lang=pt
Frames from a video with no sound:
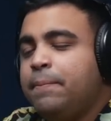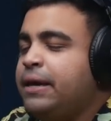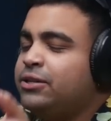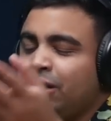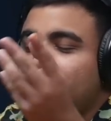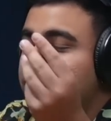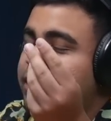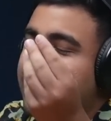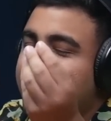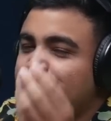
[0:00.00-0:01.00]
Bicho, é que eu é. não
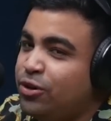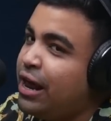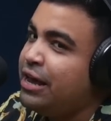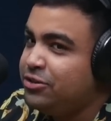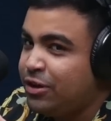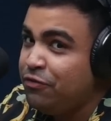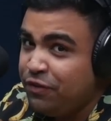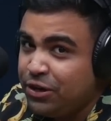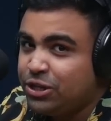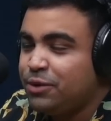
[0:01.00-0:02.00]
queria questionar isso, a
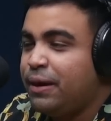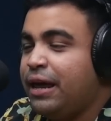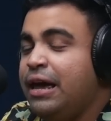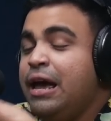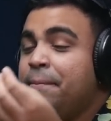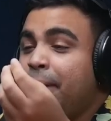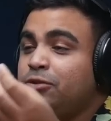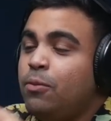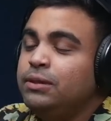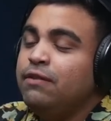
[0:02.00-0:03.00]
vítima, né?
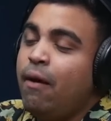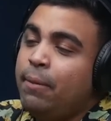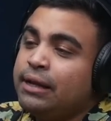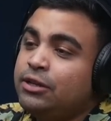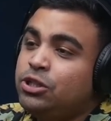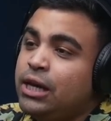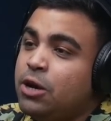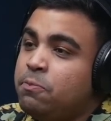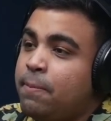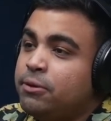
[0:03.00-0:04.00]
Mas como você vai mandar
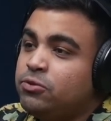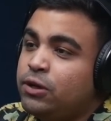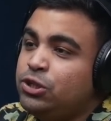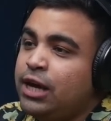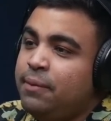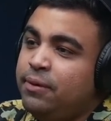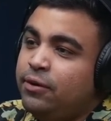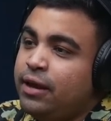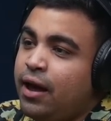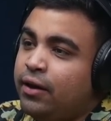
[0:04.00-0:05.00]
dinheiro pra uma pessoa que já é
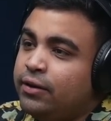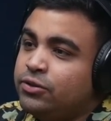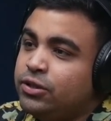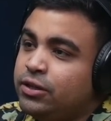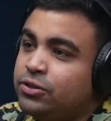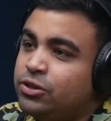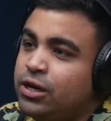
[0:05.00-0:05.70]
bilionária, gente?